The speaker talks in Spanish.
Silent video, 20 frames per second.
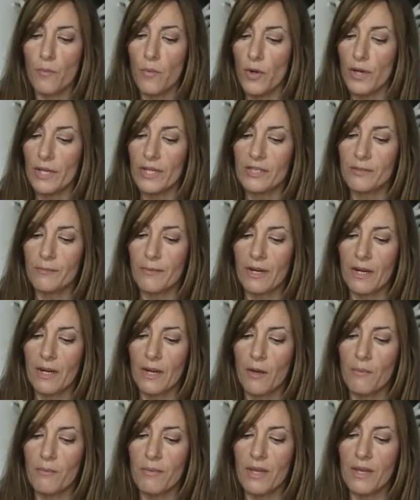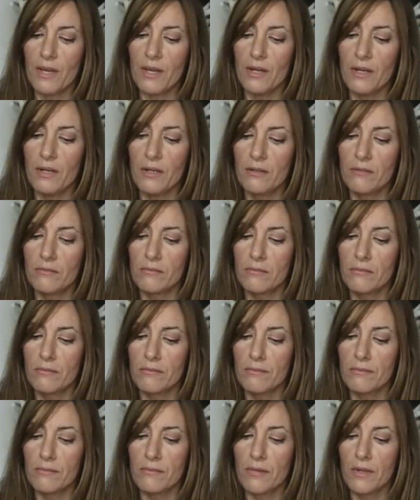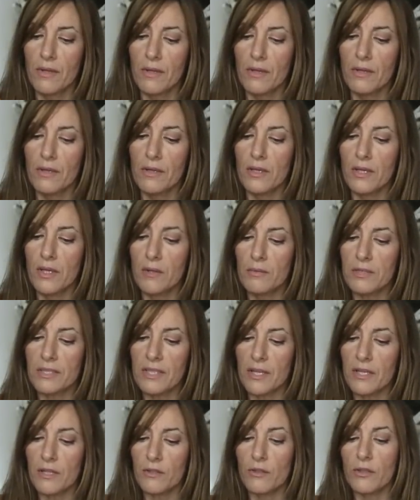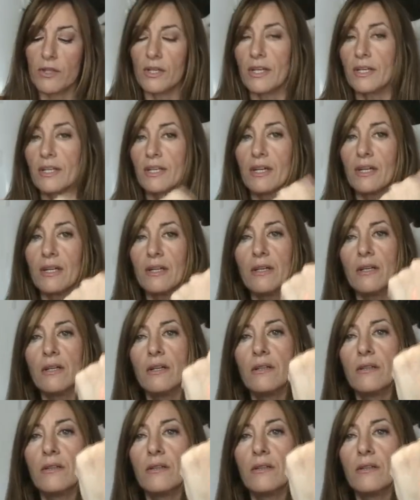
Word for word: buenas para la piel y que me está yendo genial.